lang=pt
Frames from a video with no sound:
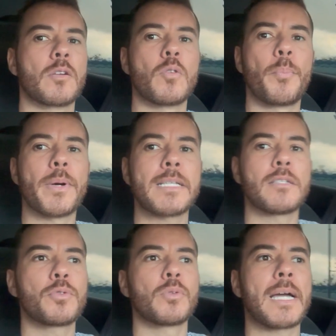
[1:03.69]
Acompanha,
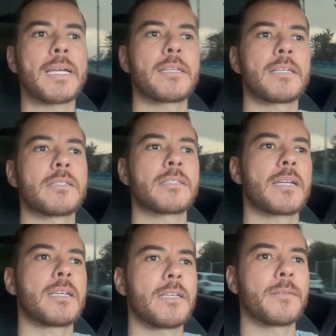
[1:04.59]
deixa o like, que isso
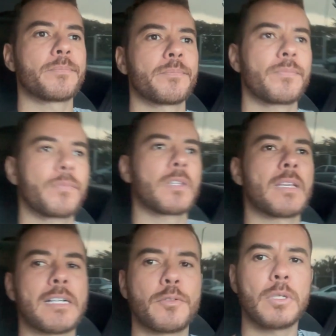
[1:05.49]
aí
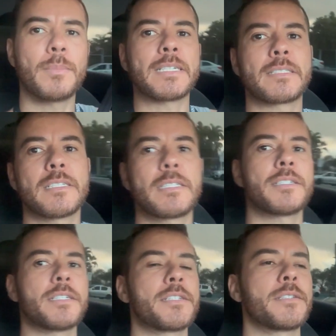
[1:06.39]
ajuda bastante a
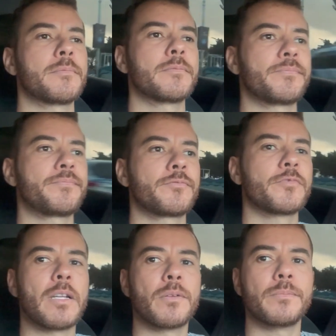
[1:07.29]
gente.
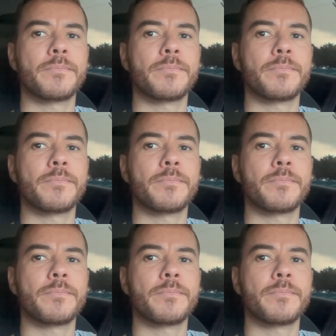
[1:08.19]
Valeu!